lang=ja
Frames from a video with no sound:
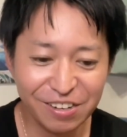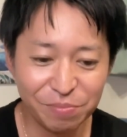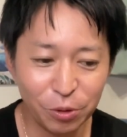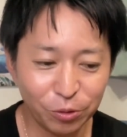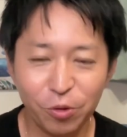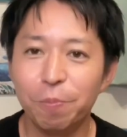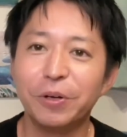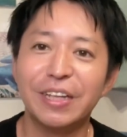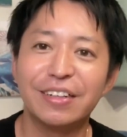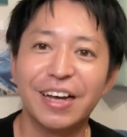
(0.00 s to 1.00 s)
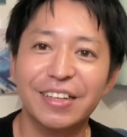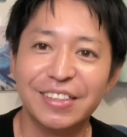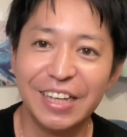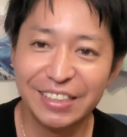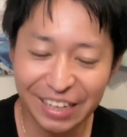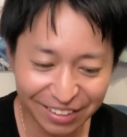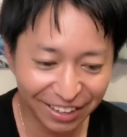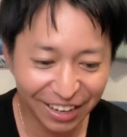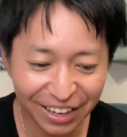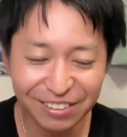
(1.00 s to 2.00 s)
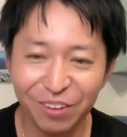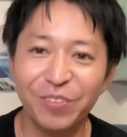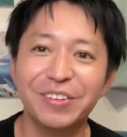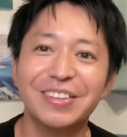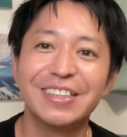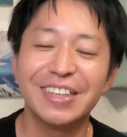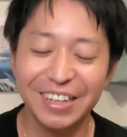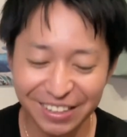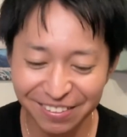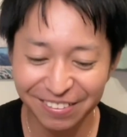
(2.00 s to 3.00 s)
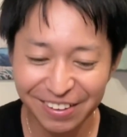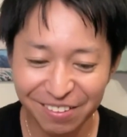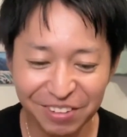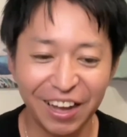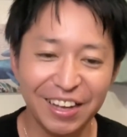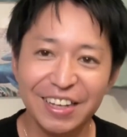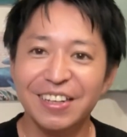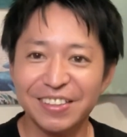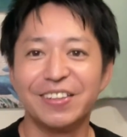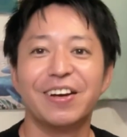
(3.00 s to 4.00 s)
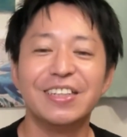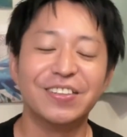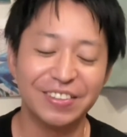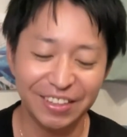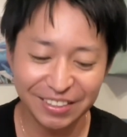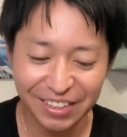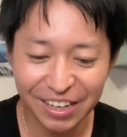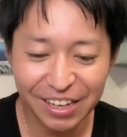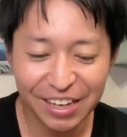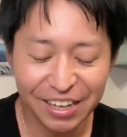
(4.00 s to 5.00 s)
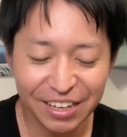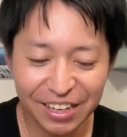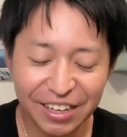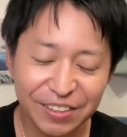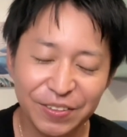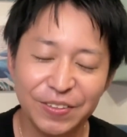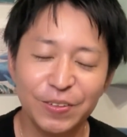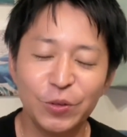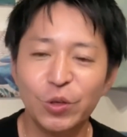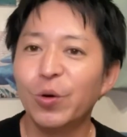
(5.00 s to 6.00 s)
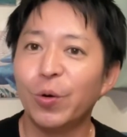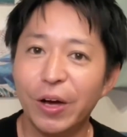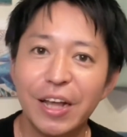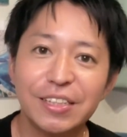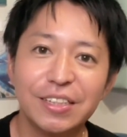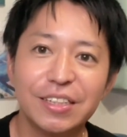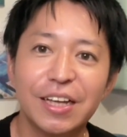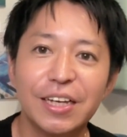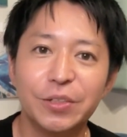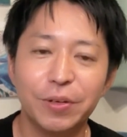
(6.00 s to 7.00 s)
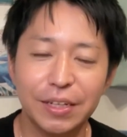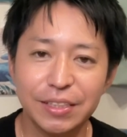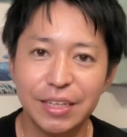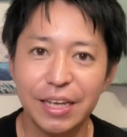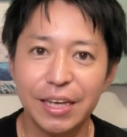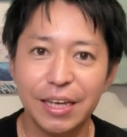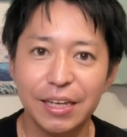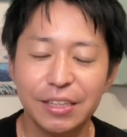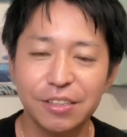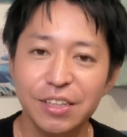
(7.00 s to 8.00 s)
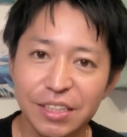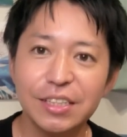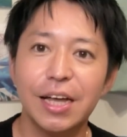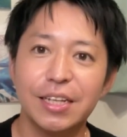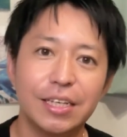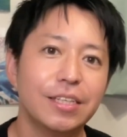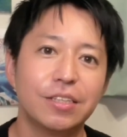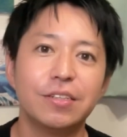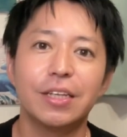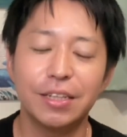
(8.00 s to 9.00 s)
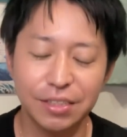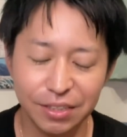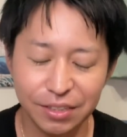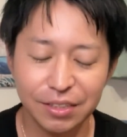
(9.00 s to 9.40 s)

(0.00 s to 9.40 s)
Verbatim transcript: 海男っぽくなる感じになっちゃうかなと思うんですけれど、まあ、それはいいとしてですね、えっ、ー、と、今日お話ししたいのはですね、ツインスターについてです。はい。